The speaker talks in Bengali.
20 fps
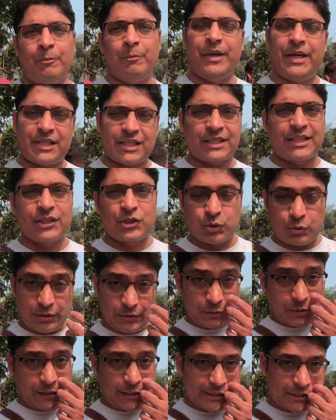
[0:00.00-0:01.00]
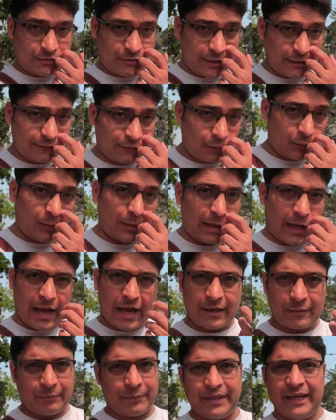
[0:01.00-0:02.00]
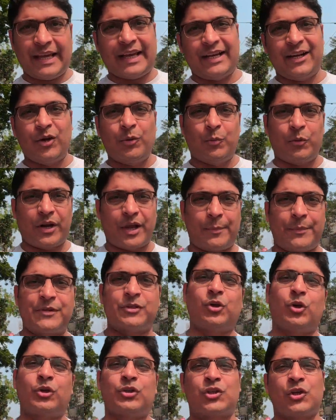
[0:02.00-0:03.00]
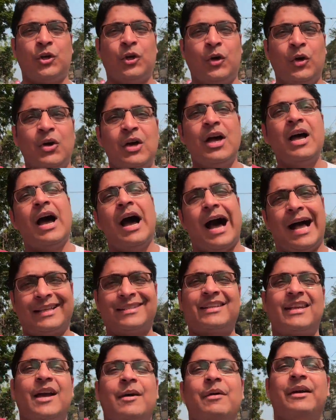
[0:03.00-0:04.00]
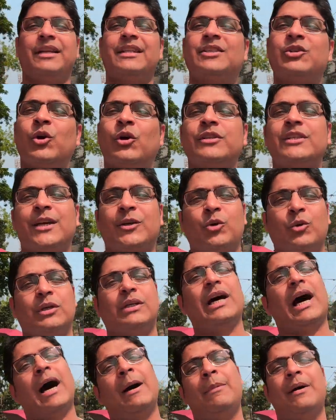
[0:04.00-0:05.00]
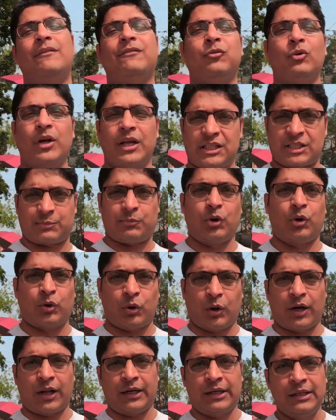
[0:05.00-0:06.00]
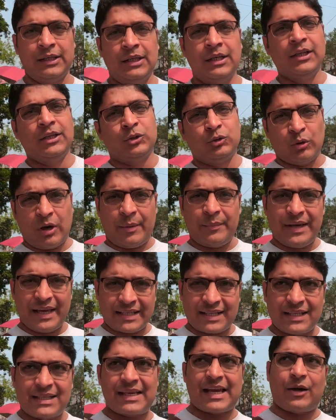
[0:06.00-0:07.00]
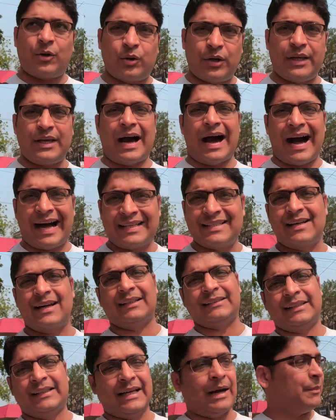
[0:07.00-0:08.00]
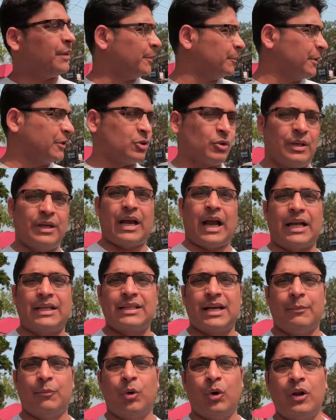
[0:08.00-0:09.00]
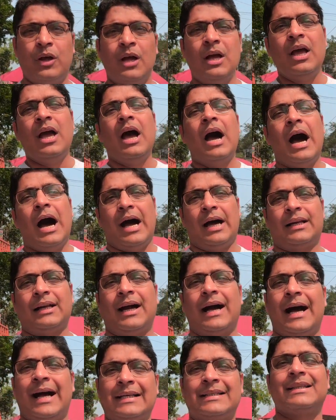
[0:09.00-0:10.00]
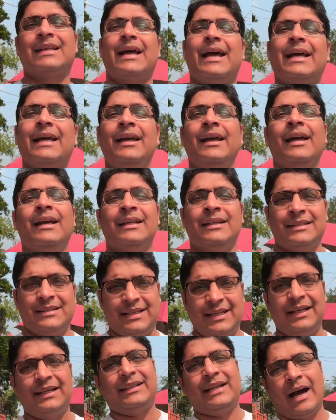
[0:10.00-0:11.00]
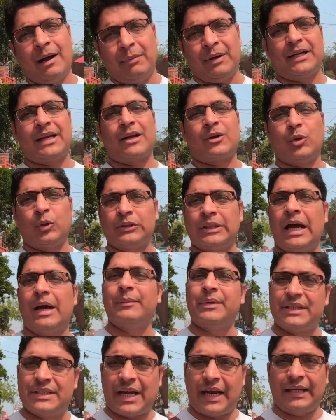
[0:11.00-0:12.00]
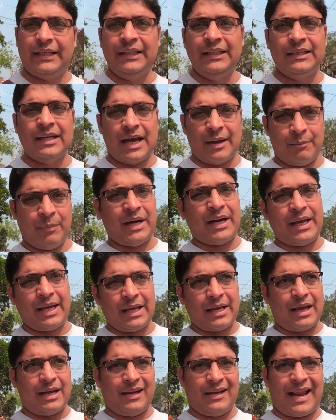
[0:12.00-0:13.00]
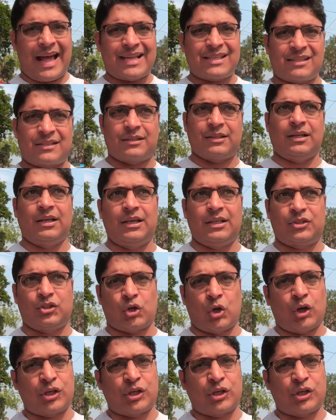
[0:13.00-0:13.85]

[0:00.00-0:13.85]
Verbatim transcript: বেশ কিছুদিন ধরে স্ট্রিট ফুড আর বিরিয়ানির ওপরে এপিসোড হচ্ছিল আজকে আমার ইচ্ছে হয়েছে একটু ধাবা ফুড এক্সপ্লোর করার তো আমি এসেছি এখন এই হাজরাতে আমার পিছনে এই হাজরা মোড় আর হাজরায় যে ধাবাটার কথা আমি জানি মানে লাস্ট ছ